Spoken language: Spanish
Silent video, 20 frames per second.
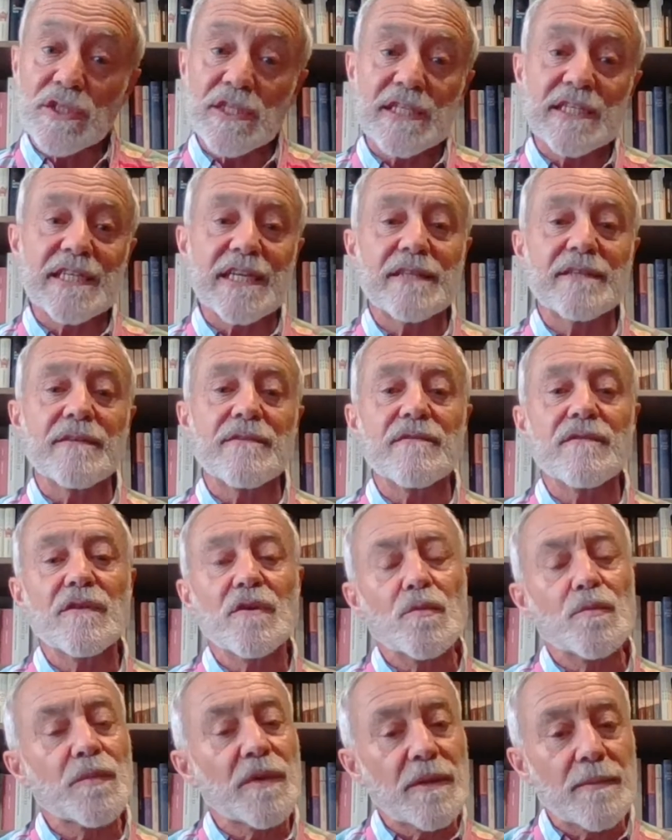de esa
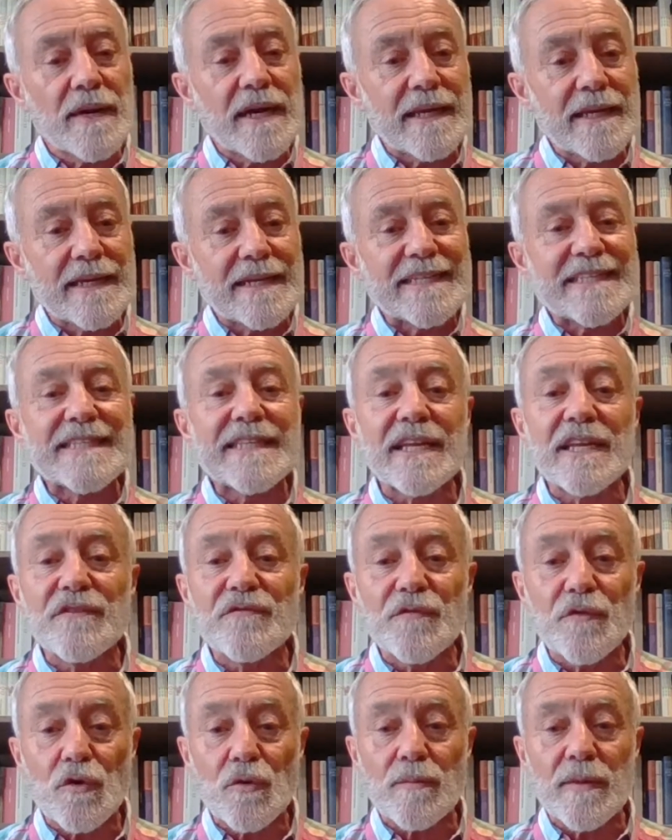atención primaria estén
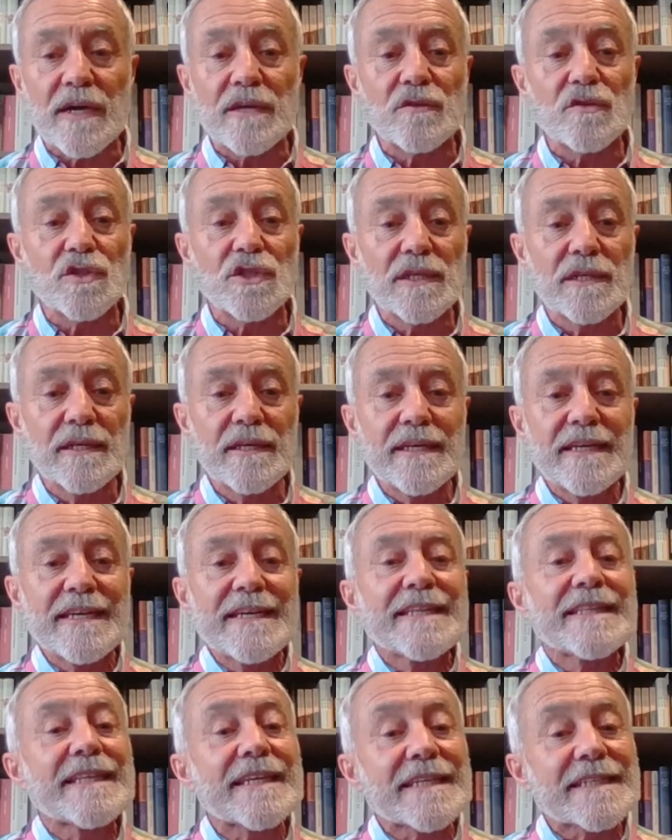informados
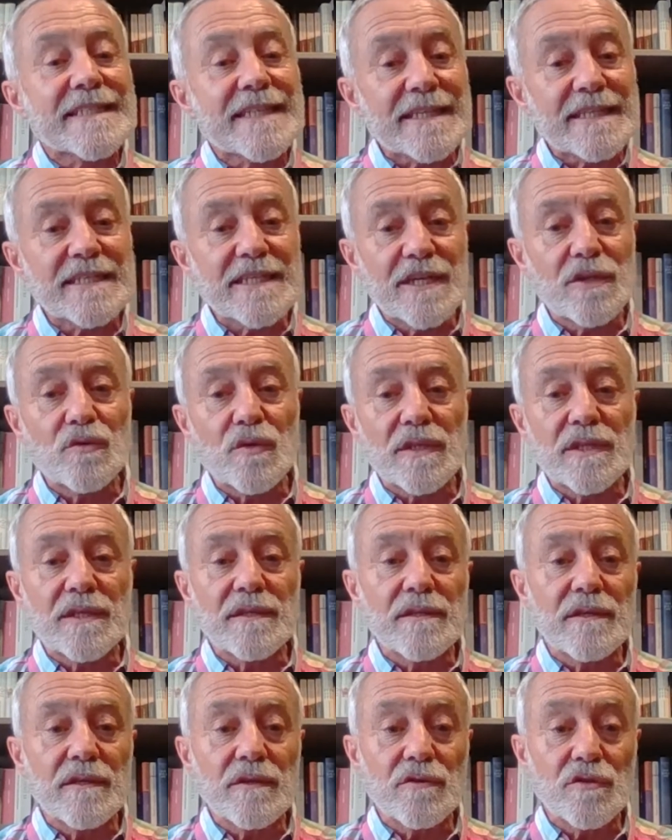de que están siendo
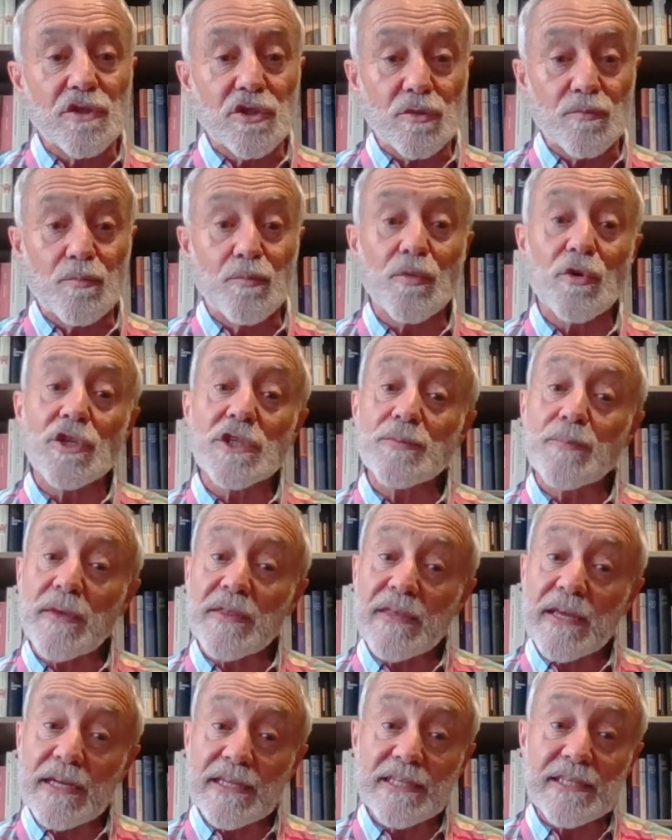atendidos por
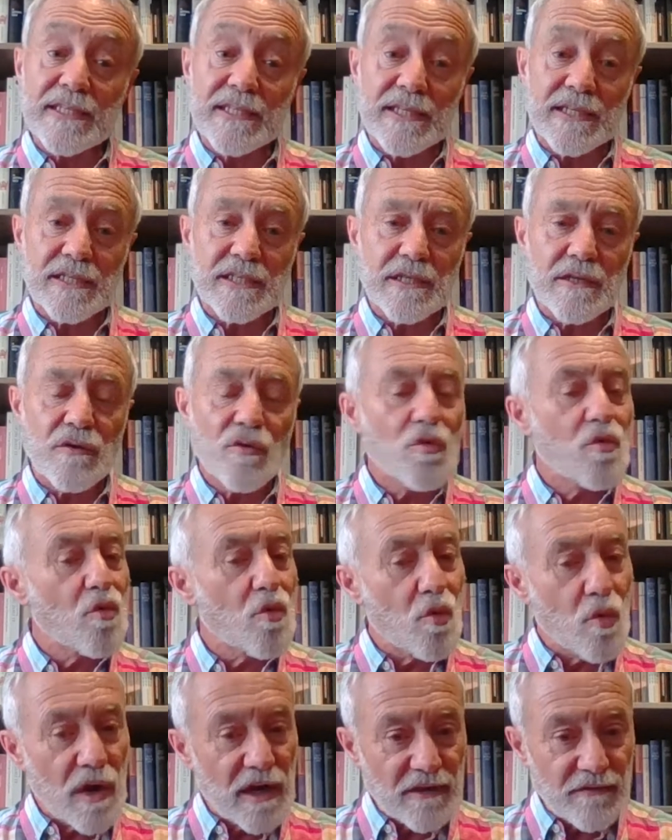especialistas
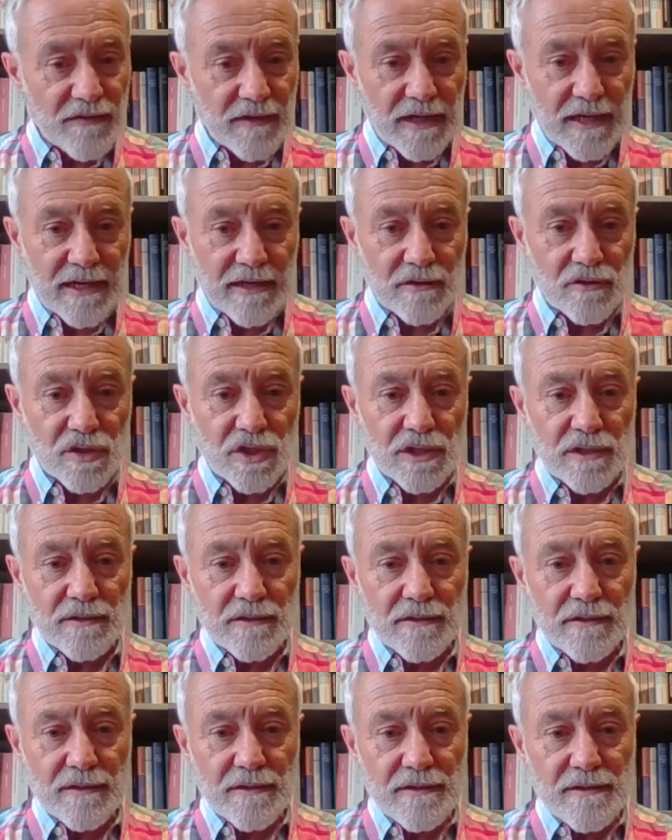cualificados.
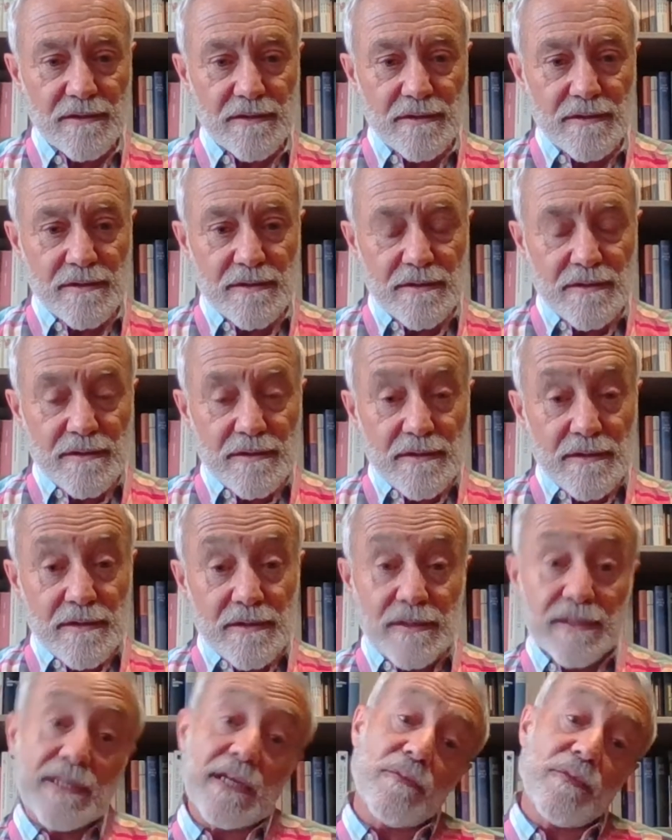
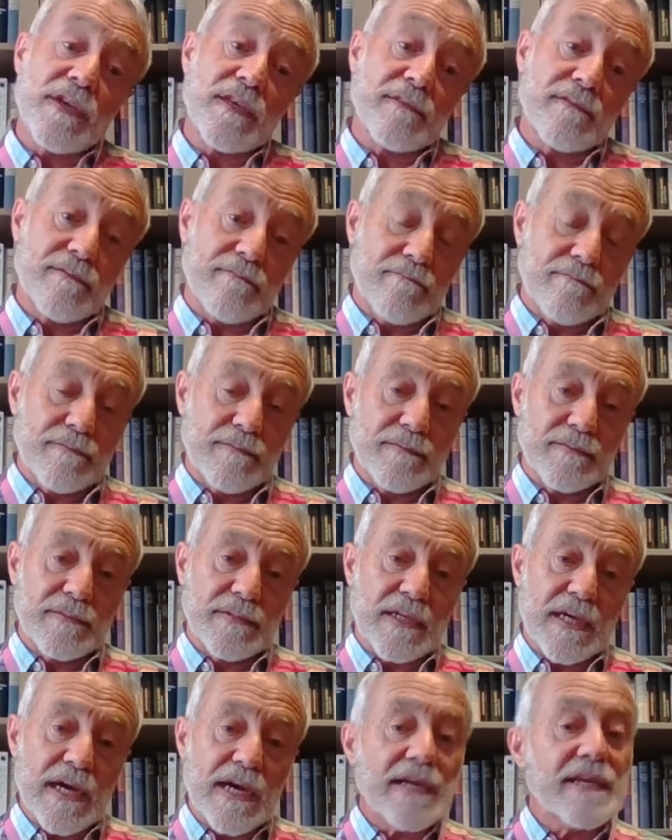Tal vez
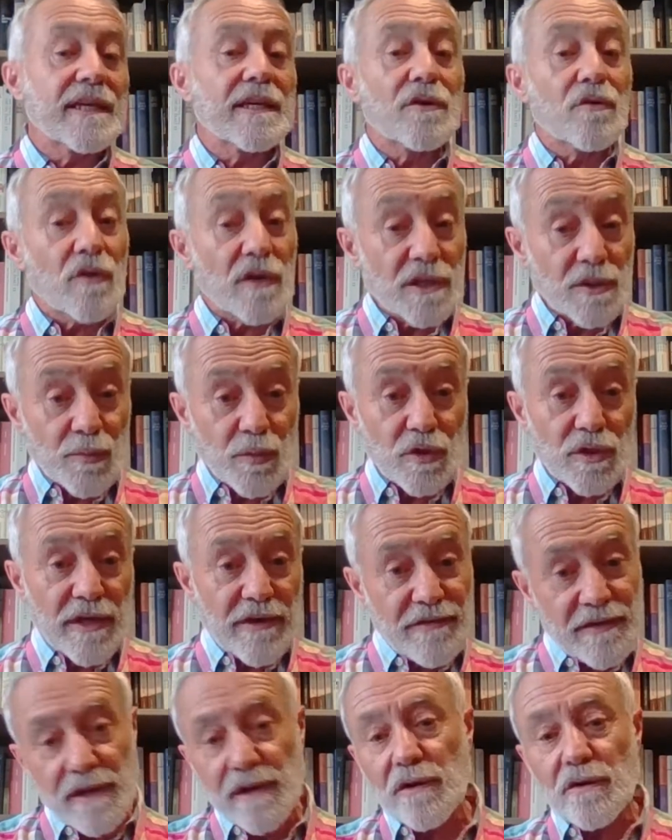a quien corresponda
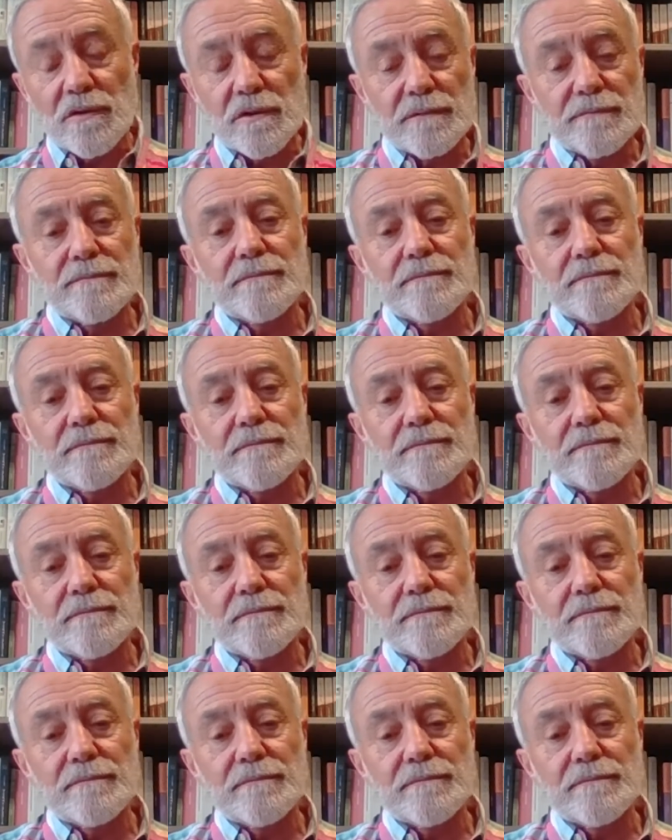hacerlo